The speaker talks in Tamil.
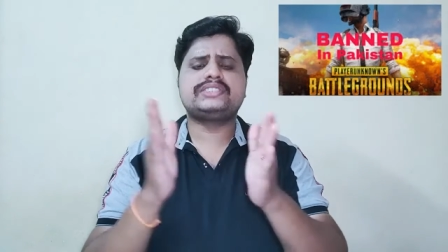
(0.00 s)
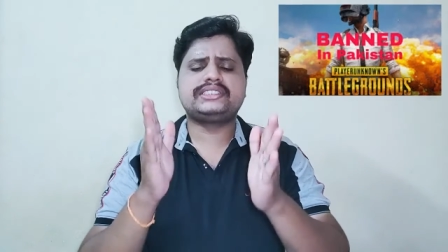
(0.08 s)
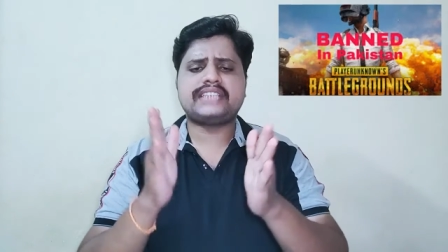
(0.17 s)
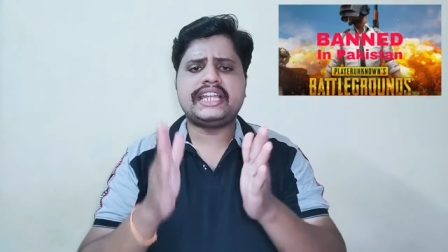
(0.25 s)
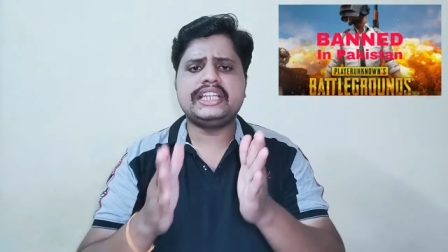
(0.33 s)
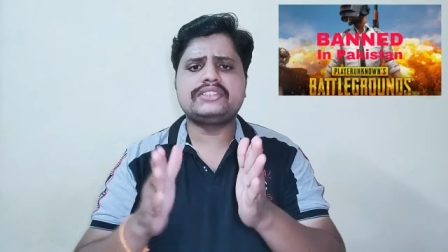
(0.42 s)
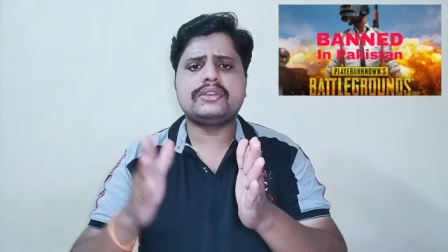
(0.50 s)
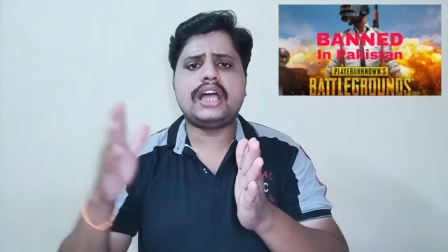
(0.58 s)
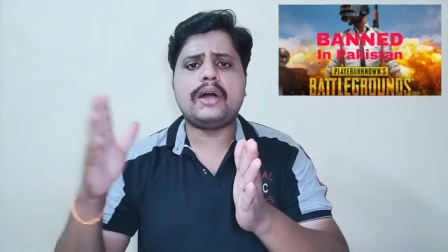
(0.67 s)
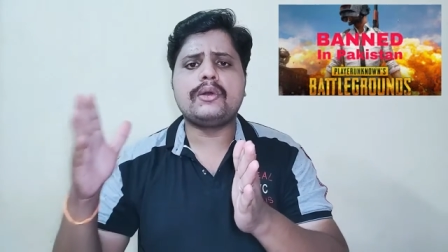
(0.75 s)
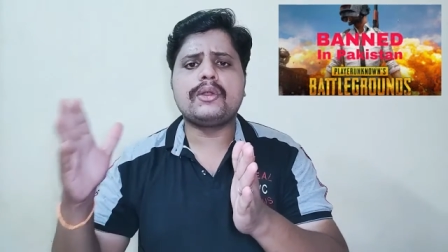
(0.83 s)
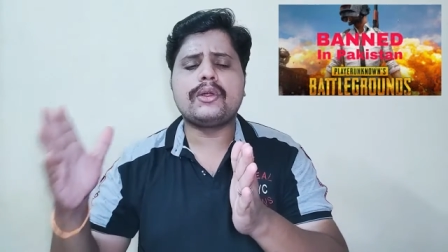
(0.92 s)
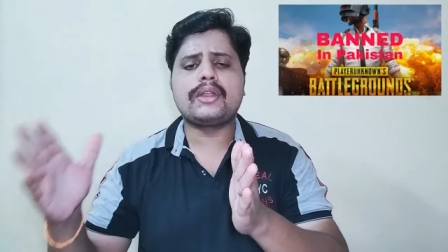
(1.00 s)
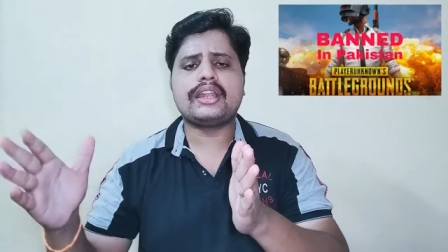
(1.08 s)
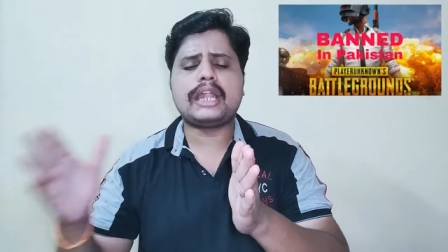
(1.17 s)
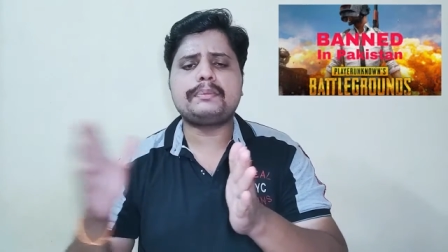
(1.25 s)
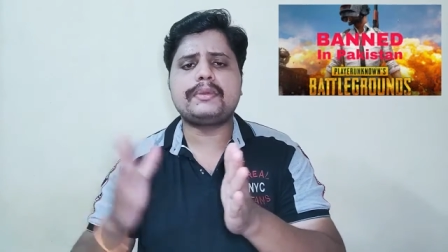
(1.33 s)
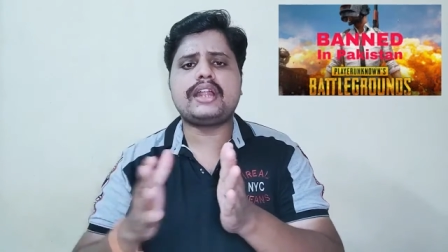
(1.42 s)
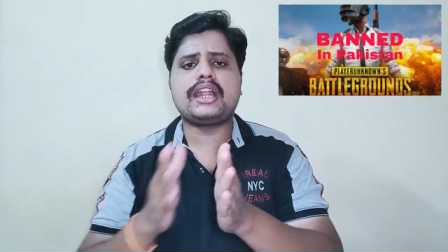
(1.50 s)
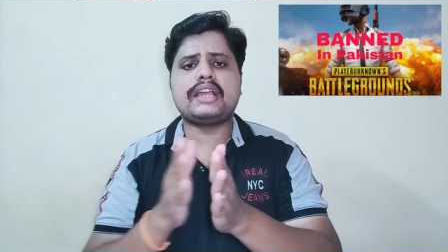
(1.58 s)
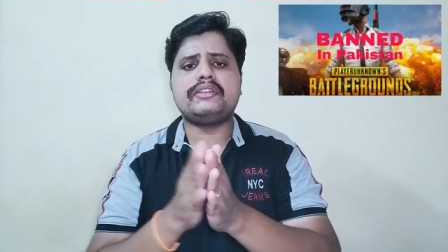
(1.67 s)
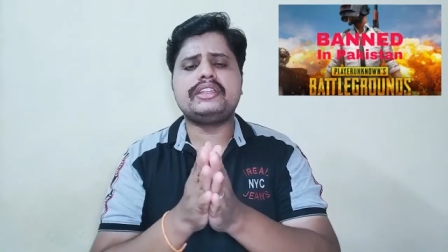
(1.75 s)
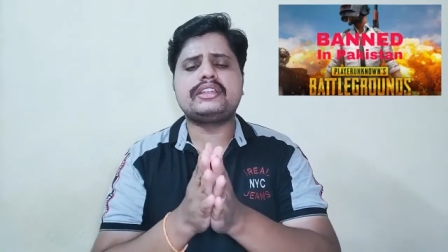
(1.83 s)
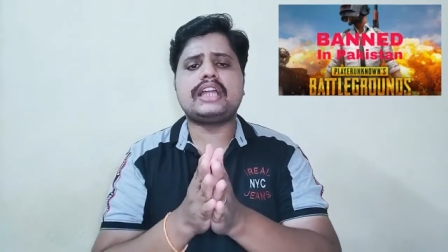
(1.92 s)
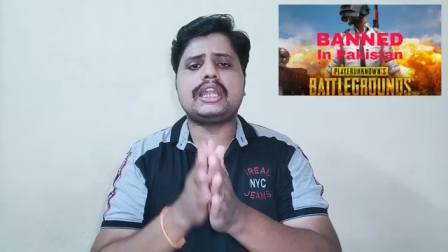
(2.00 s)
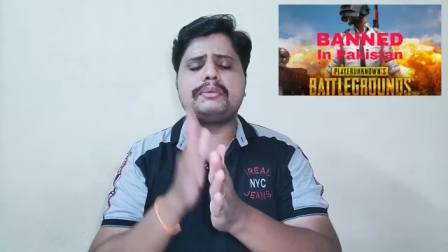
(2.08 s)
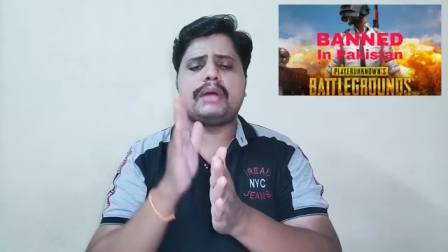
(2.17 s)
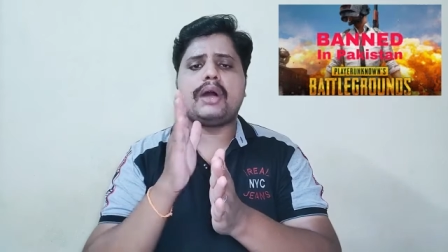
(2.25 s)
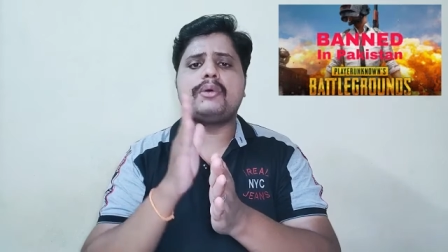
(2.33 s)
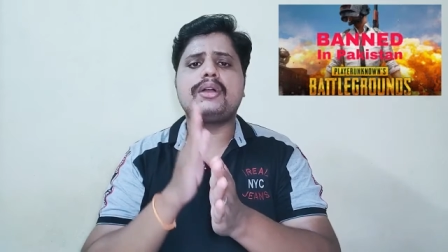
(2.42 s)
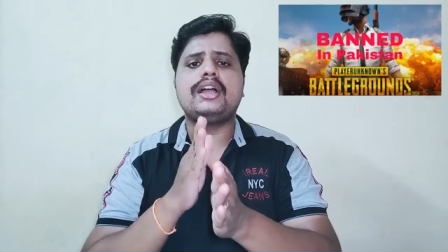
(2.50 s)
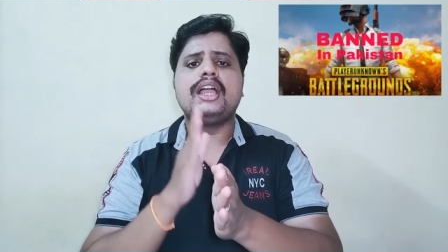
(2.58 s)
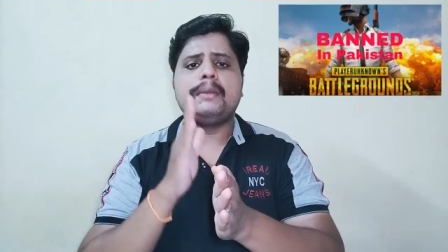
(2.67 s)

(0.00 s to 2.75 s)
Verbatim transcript: சைனீஸ் வந்து அவங்களோட நட்பு நாடாகவே இருந்தாலும் அவங்க